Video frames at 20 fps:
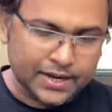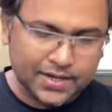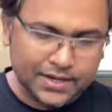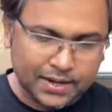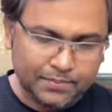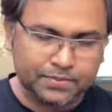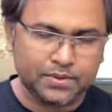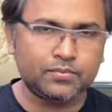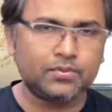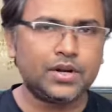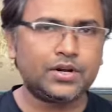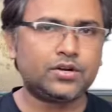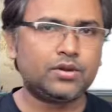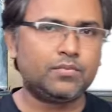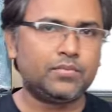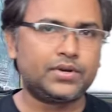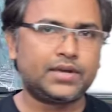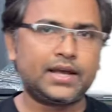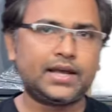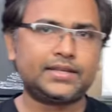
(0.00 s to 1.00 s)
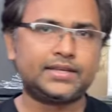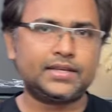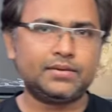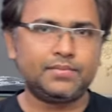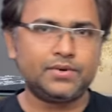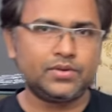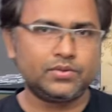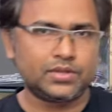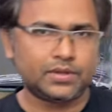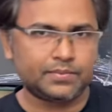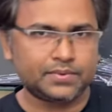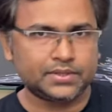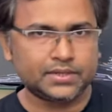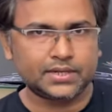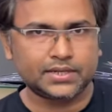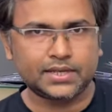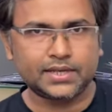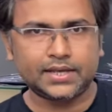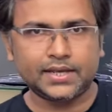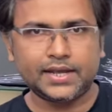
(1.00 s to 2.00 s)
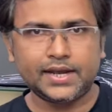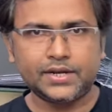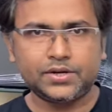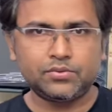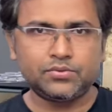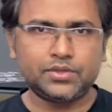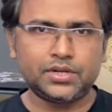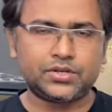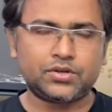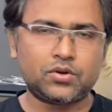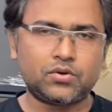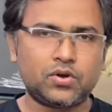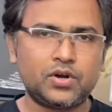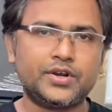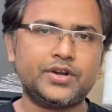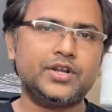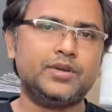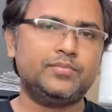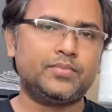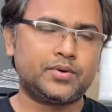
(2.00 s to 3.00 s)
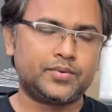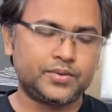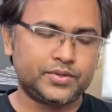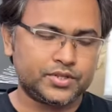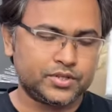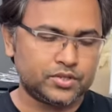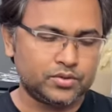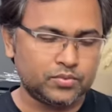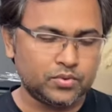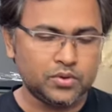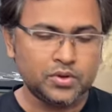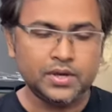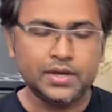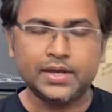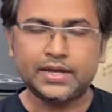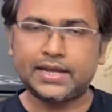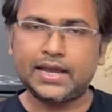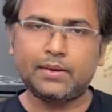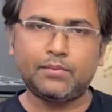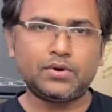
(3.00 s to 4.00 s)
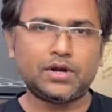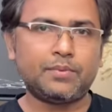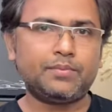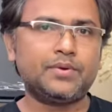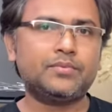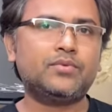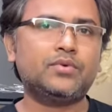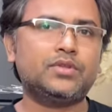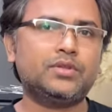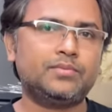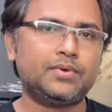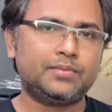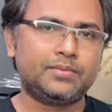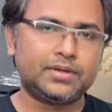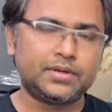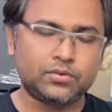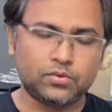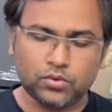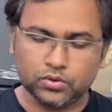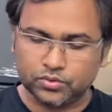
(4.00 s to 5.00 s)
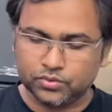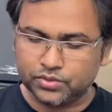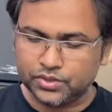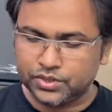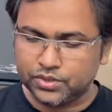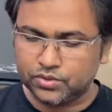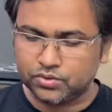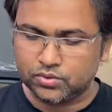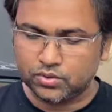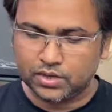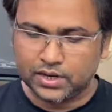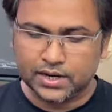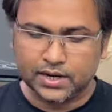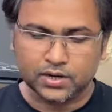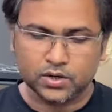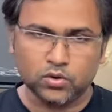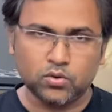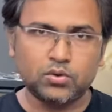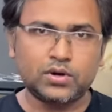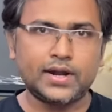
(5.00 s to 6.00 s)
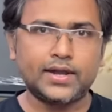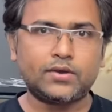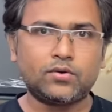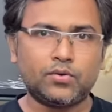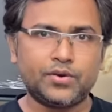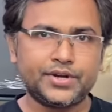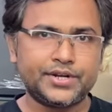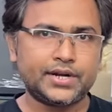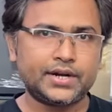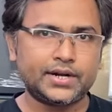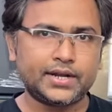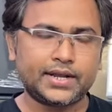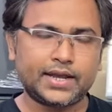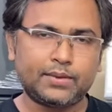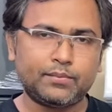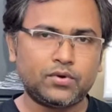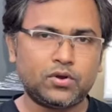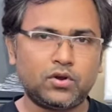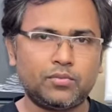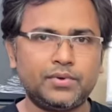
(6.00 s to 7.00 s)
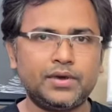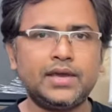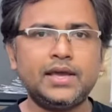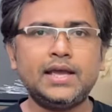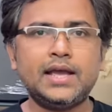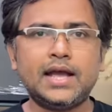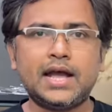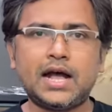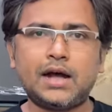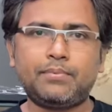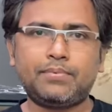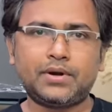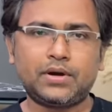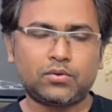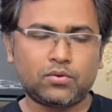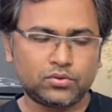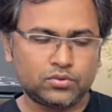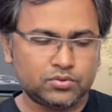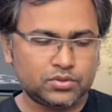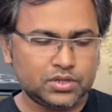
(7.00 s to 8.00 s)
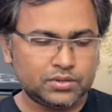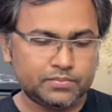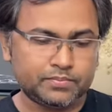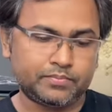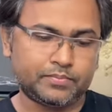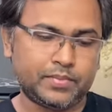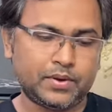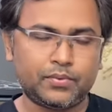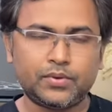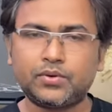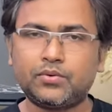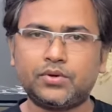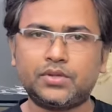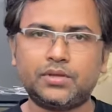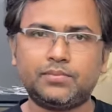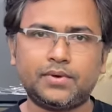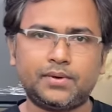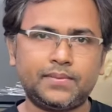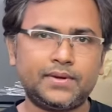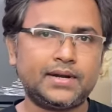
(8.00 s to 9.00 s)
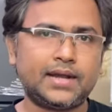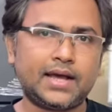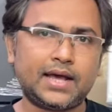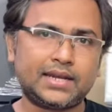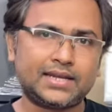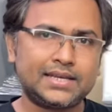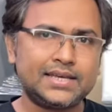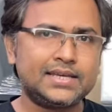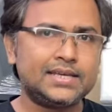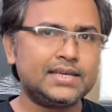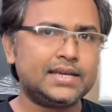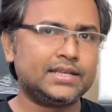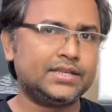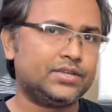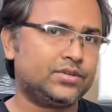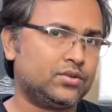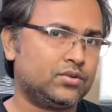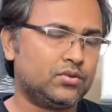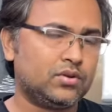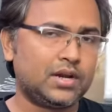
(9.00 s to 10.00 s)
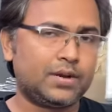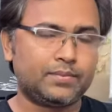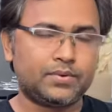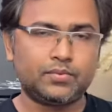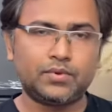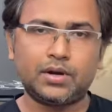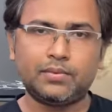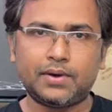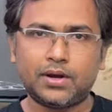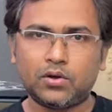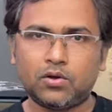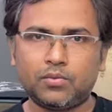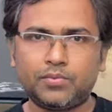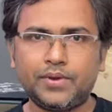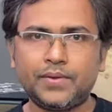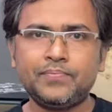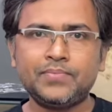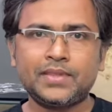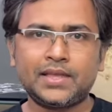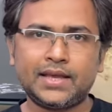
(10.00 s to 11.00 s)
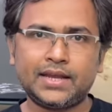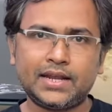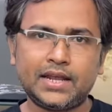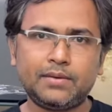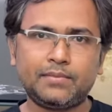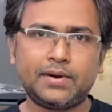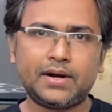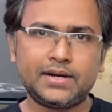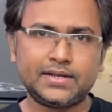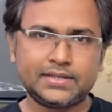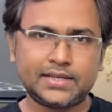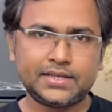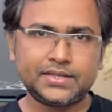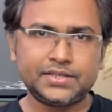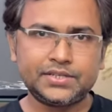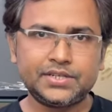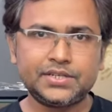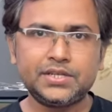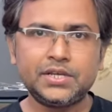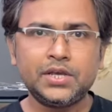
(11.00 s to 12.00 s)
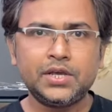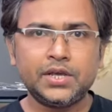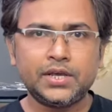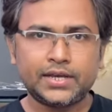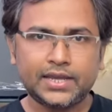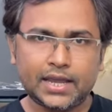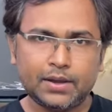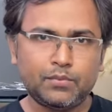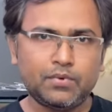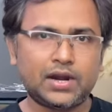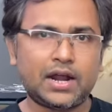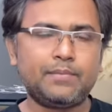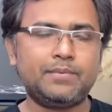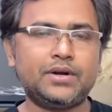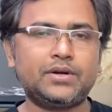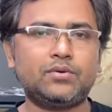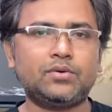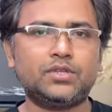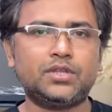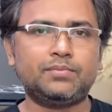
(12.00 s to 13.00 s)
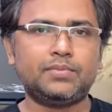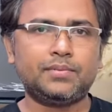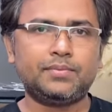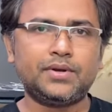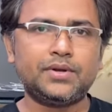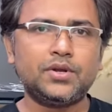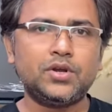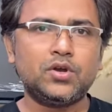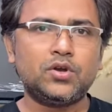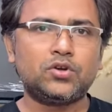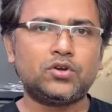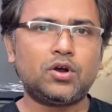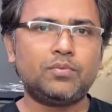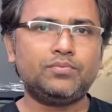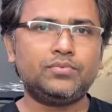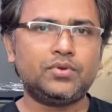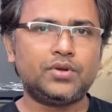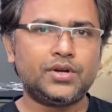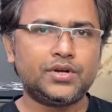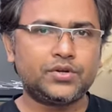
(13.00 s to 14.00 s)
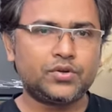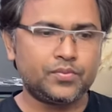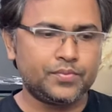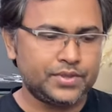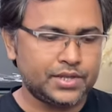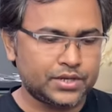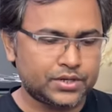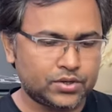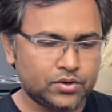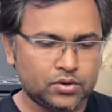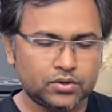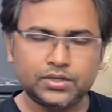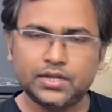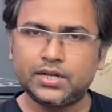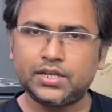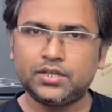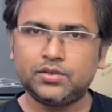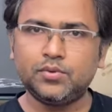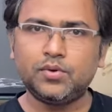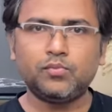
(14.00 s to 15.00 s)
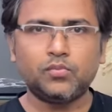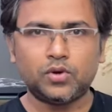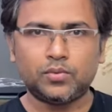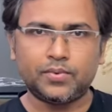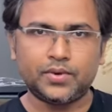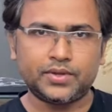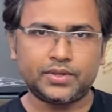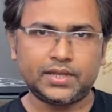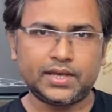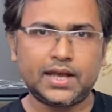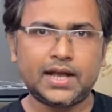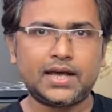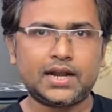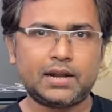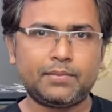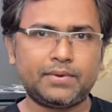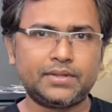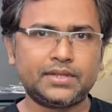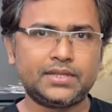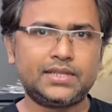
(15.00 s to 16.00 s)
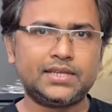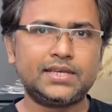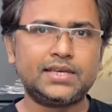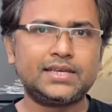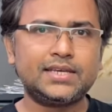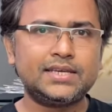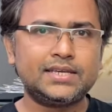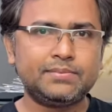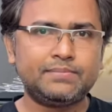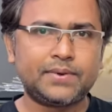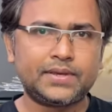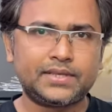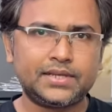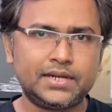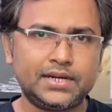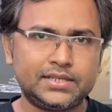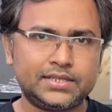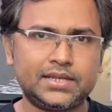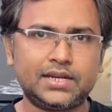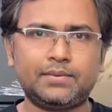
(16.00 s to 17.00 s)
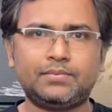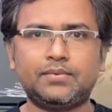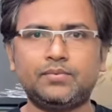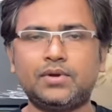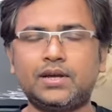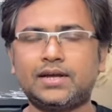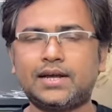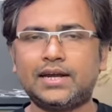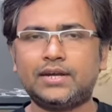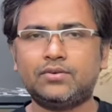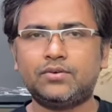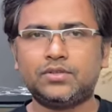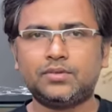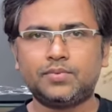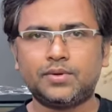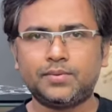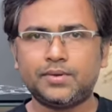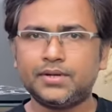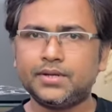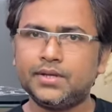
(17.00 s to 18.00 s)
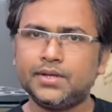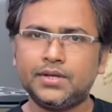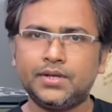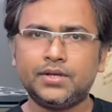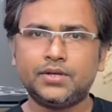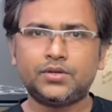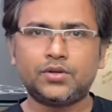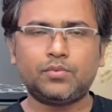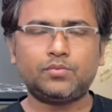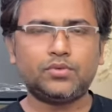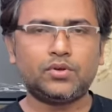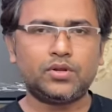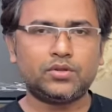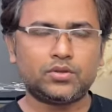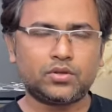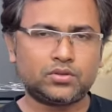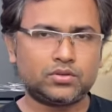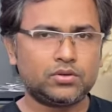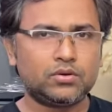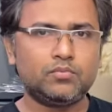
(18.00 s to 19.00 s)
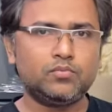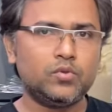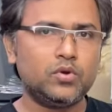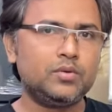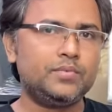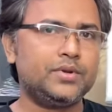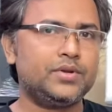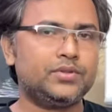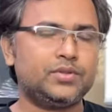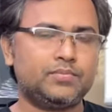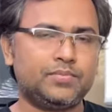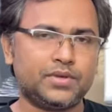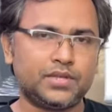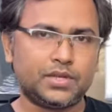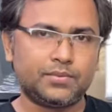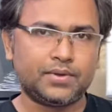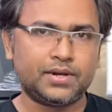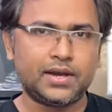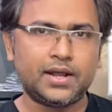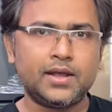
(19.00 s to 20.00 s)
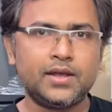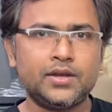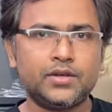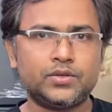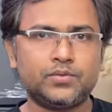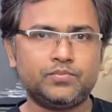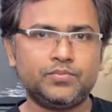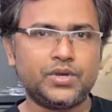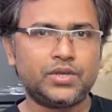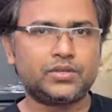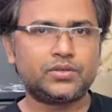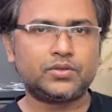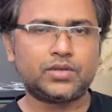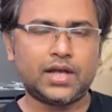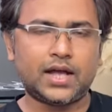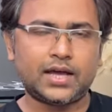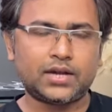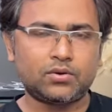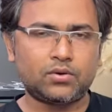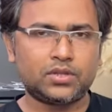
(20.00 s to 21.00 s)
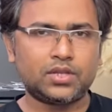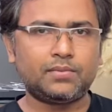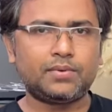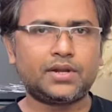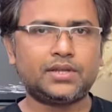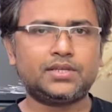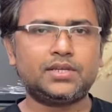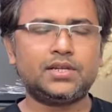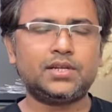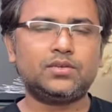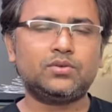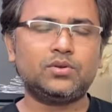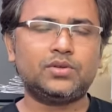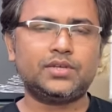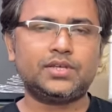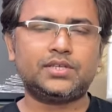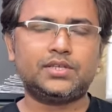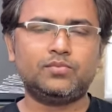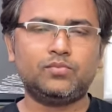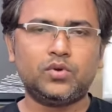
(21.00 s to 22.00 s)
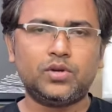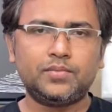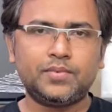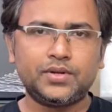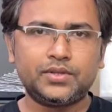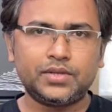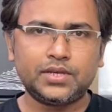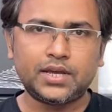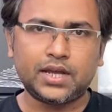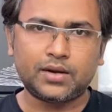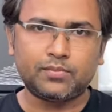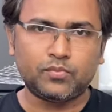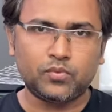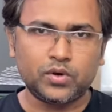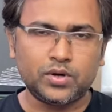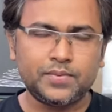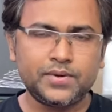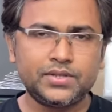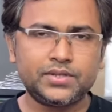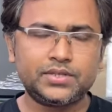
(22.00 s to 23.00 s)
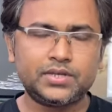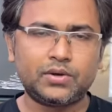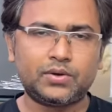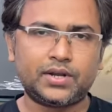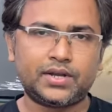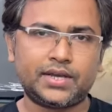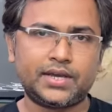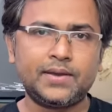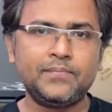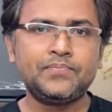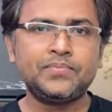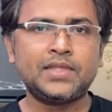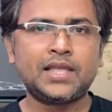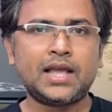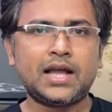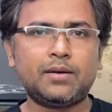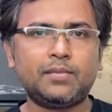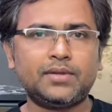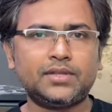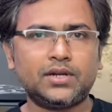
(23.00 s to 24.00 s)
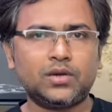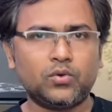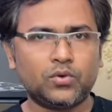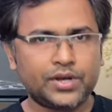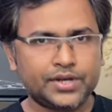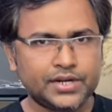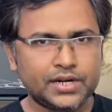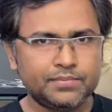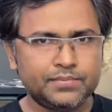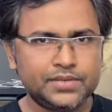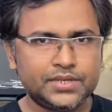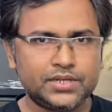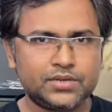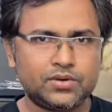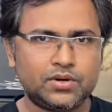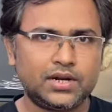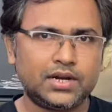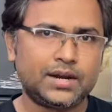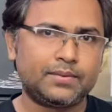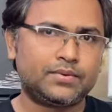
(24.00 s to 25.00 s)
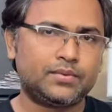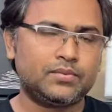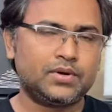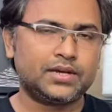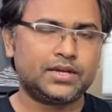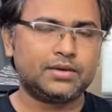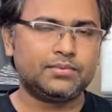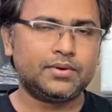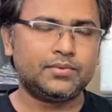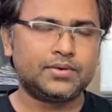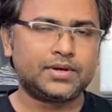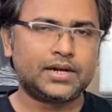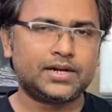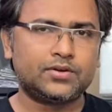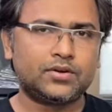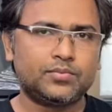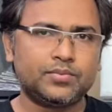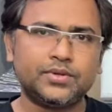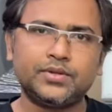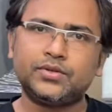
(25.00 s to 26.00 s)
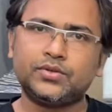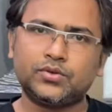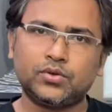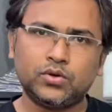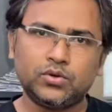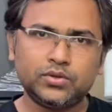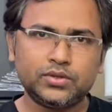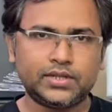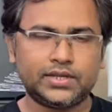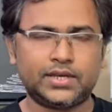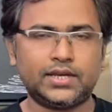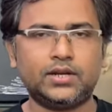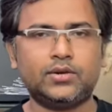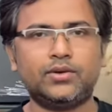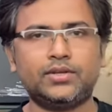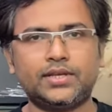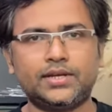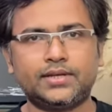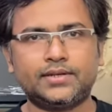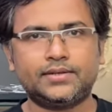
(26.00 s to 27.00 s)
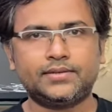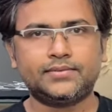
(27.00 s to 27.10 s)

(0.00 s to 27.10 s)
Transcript: এই ল্যাপটপগুলো সম্পর্কে আজকের ভিডিওতে আপনাদেরকে এ টু জেড সকল ইনফরমেশন দিয়ে দিব কেমন আপডেট করতে পারবেন কতদিন ইউজ করা লুক লাইক কন্ডিশনটা কেমন হবে আপনারা কতদিন ব্যবহার করতে পারবেন আর কী কী কাজের জন্য ল্যাপটপগুলো ভালো হবে র্যাম হার্ড ডিস্ক এসএসডি কেমন আপডেট করতে পারবেন সব ধরনের সুবিধা সহ জানিয়ে দেবো মূল ভিডিওতে আর আমাদের থেকে কী কী ফ্যাসিলিটিস এই ল্যাপটপগুলো কালেক্ট করতে পারবেন সব ধরনের তথ্য মূল বিড়িতে পেয়ে যাবেন বেশ আর কথা আছে না চলে যাচ্ছি মূলবিড়িতে আর মূলবিড়িতে যাওয়ার আগে আমাদের লোকেশন ভিজিট করে ল্যাপটপগুলো কীভাবে কালেক্ট করবেন চলুন দেখে নেওয়া যায়